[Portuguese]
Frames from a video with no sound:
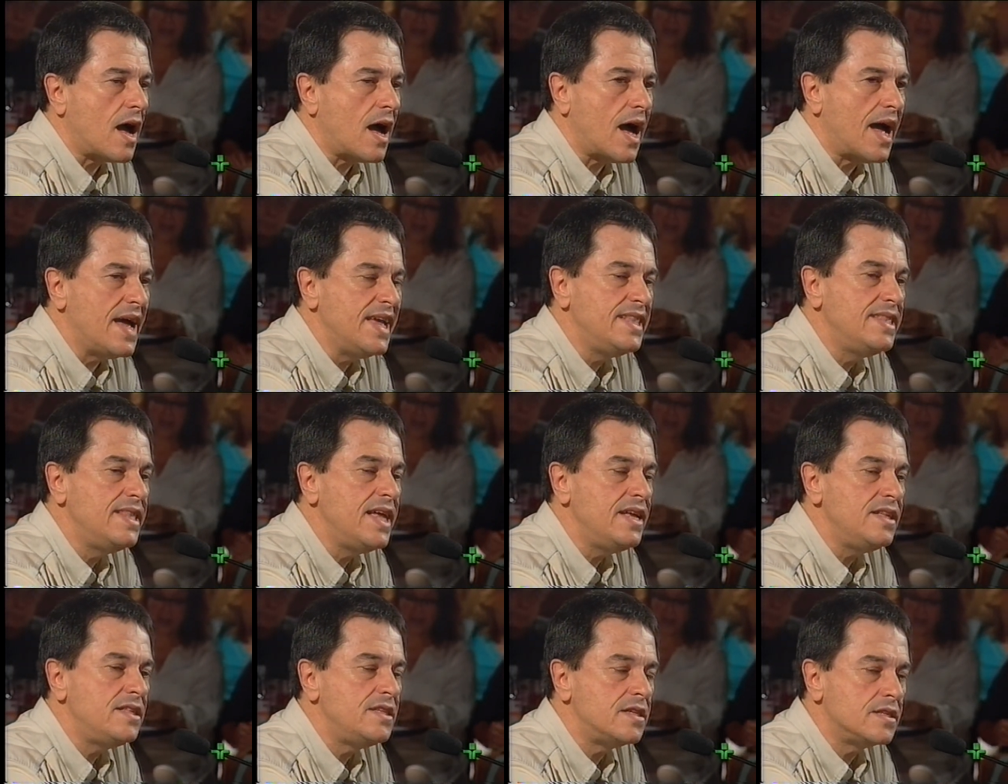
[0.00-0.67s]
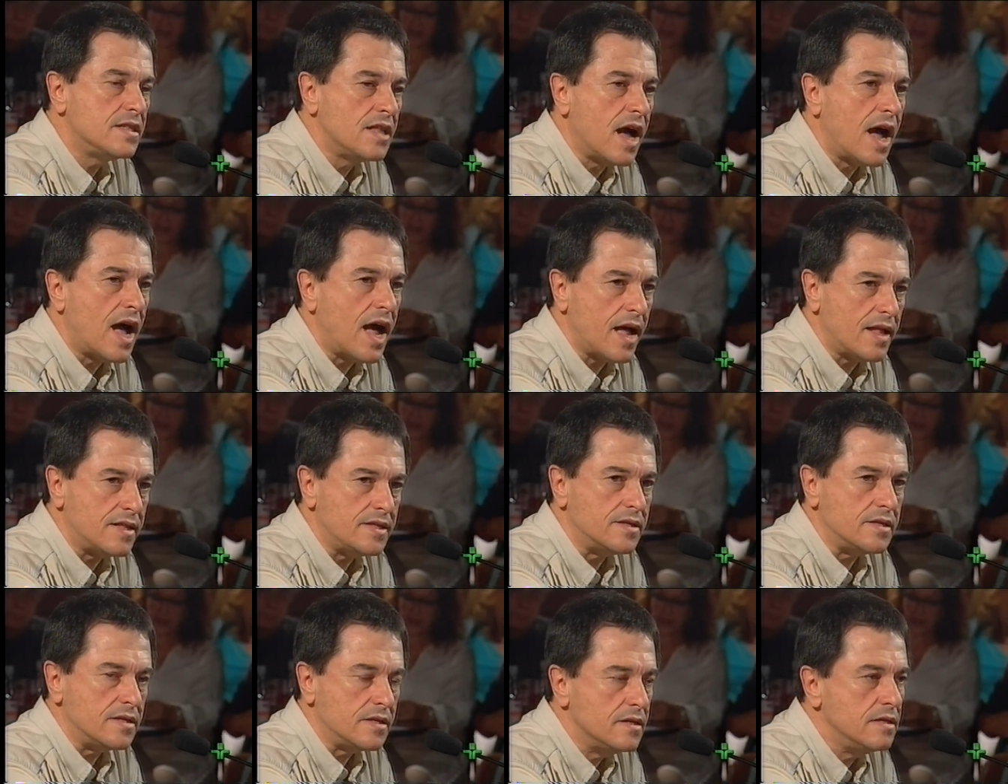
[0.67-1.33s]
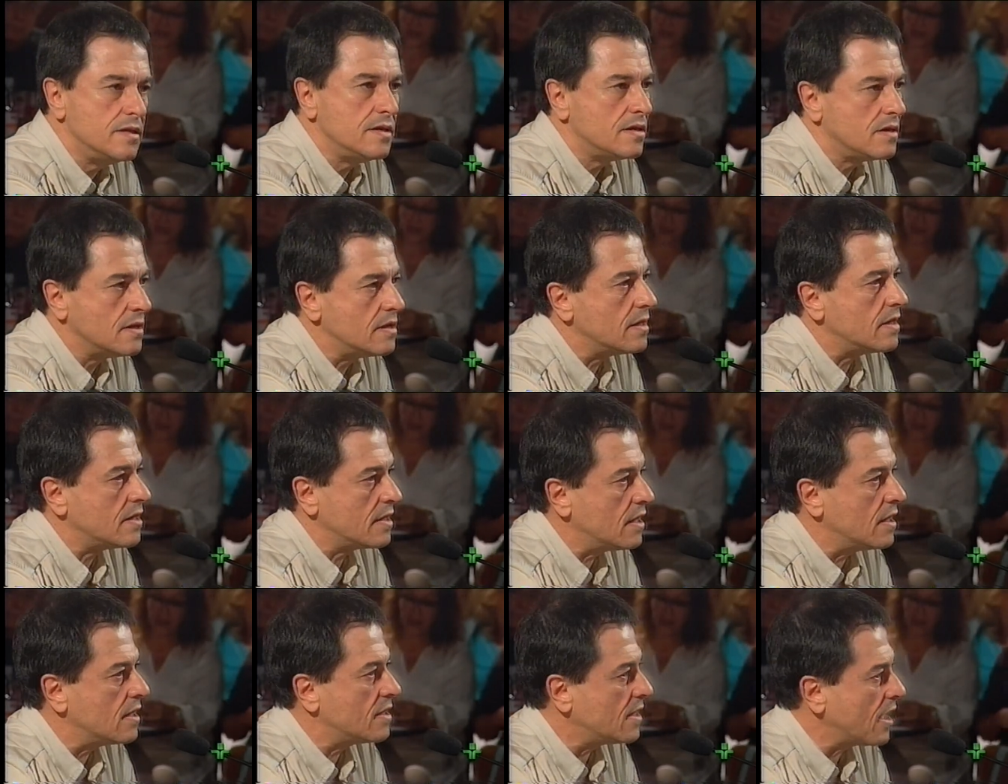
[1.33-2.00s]
a identidade
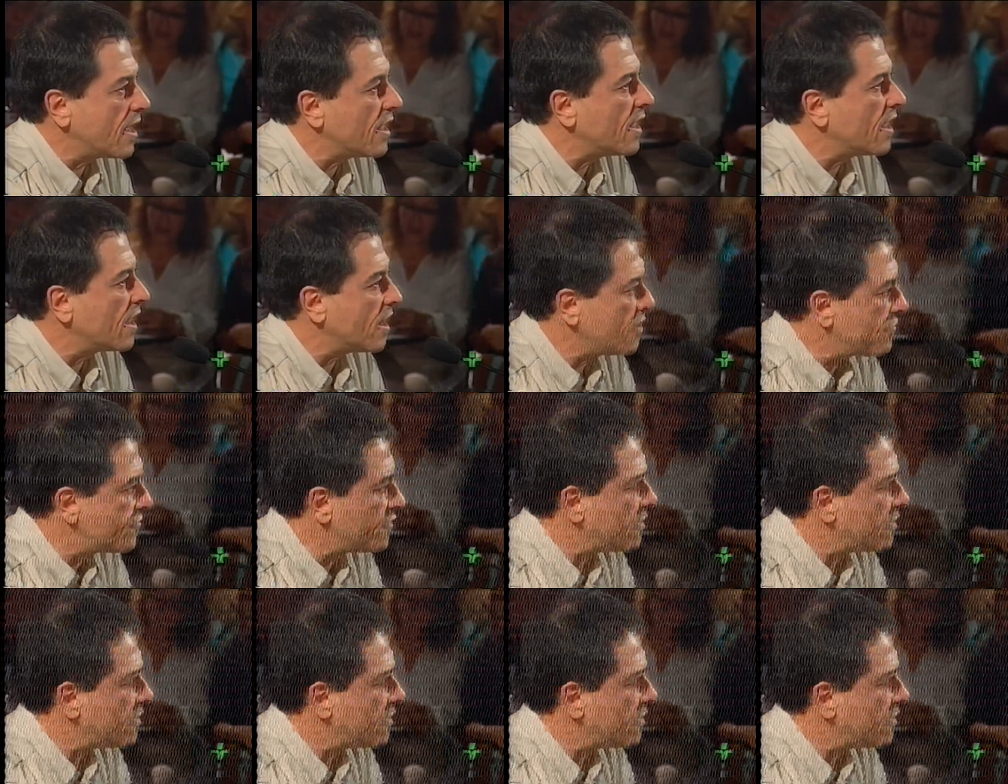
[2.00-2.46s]
eh, daquela